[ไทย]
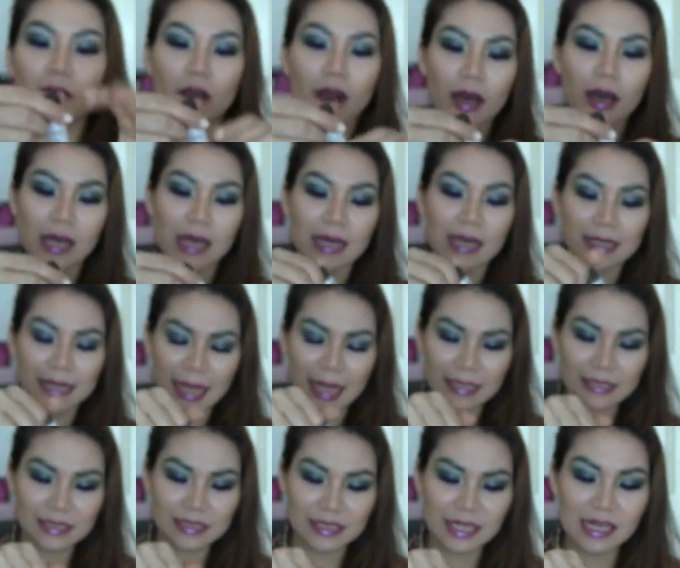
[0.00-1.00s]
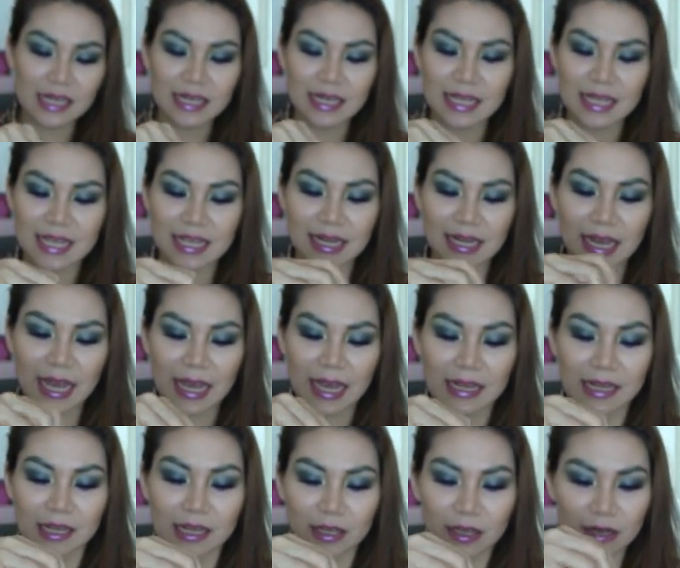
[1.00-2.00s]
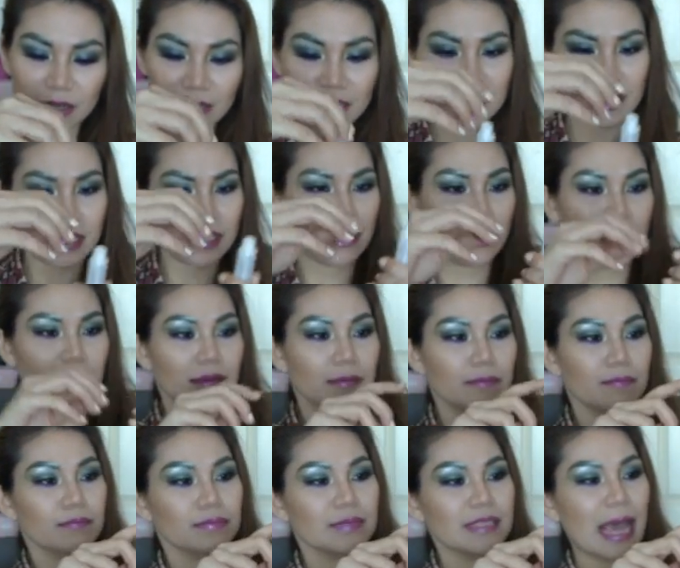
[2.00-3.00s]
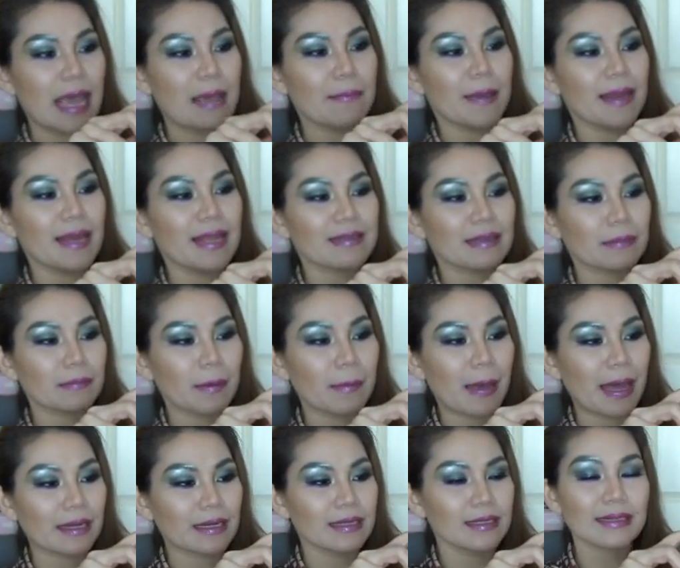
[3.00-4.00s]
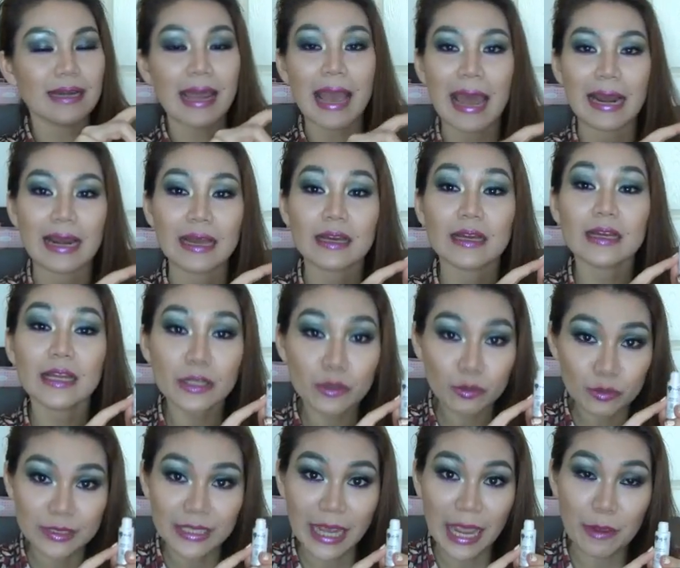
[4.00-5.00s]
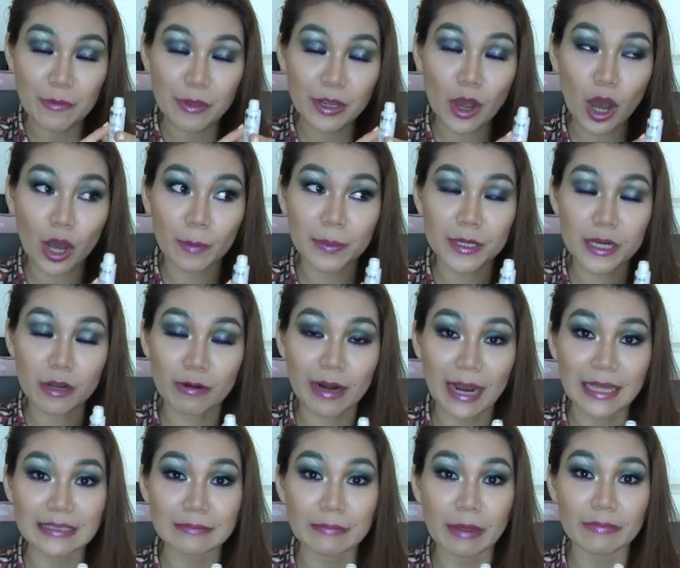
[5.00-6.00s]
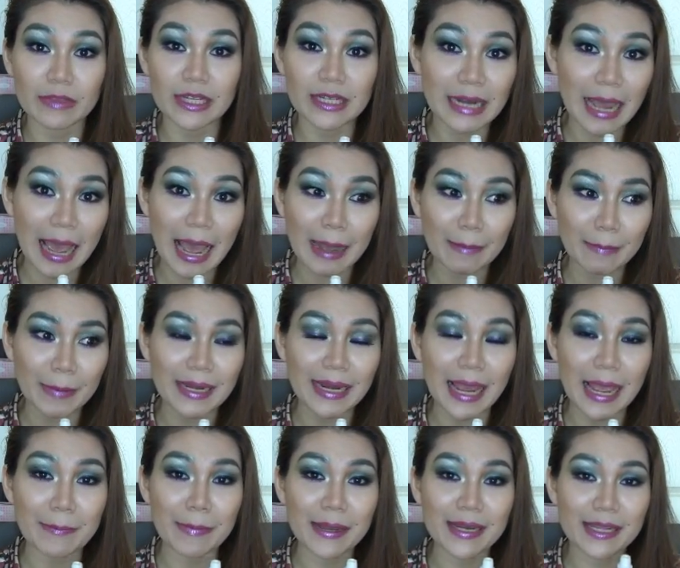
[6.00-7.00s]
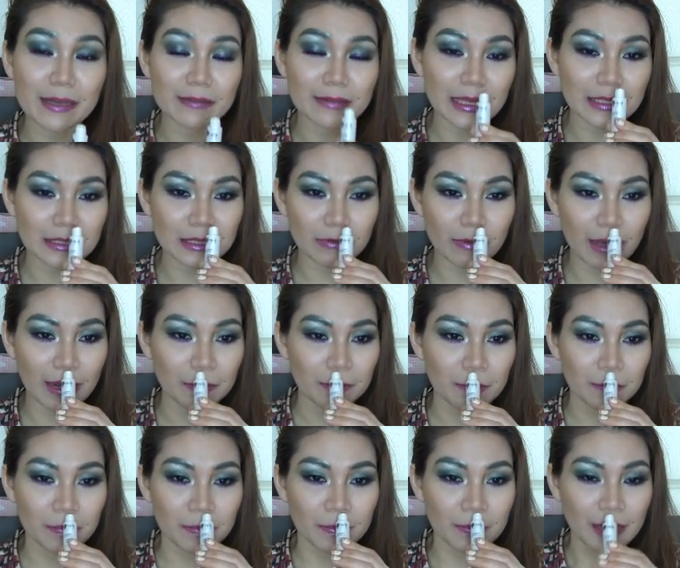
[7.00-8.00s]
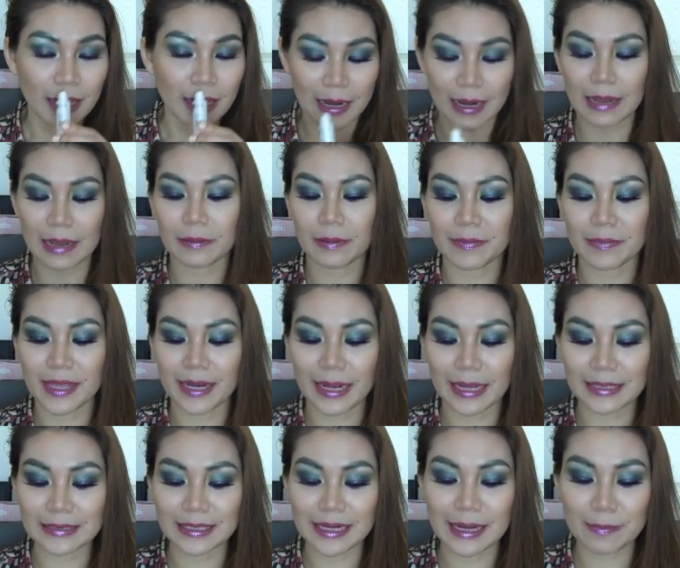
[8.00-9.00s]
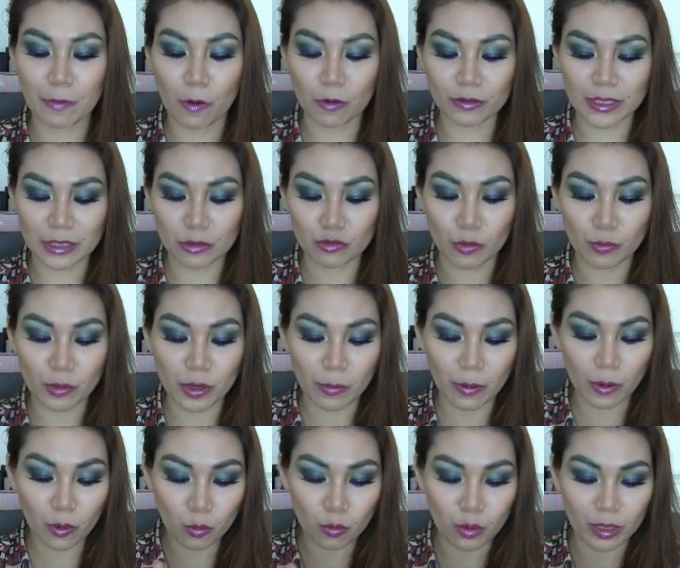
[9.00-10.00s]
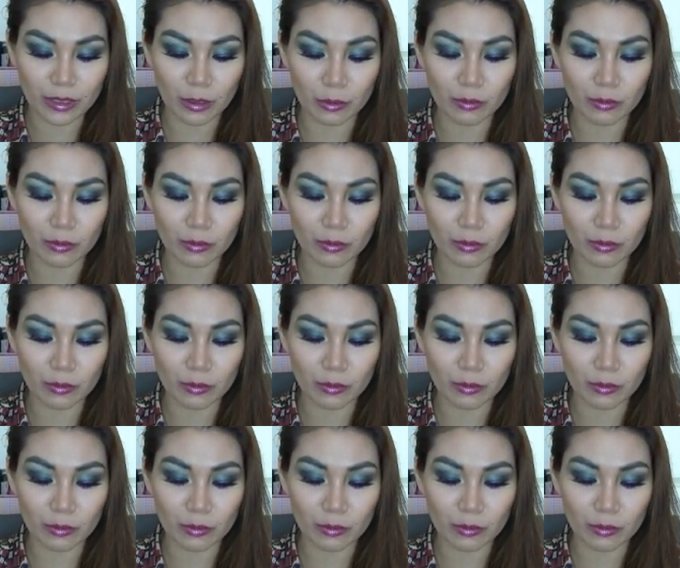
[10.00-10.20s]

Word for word: แล้วก็ texture ดีนะคะ ก็เลยใช้ไปได้สักประมาณครึ่งทางนะก็เลยหยุดใช้ไว้ก่อนเผื่อเวลาจะแบบเดินทางไปไหนไปเที่ยวต่างจังหวัดอะไรแบบนี้นะคะ จะได้พกติดตัวด้วยเพราะขวด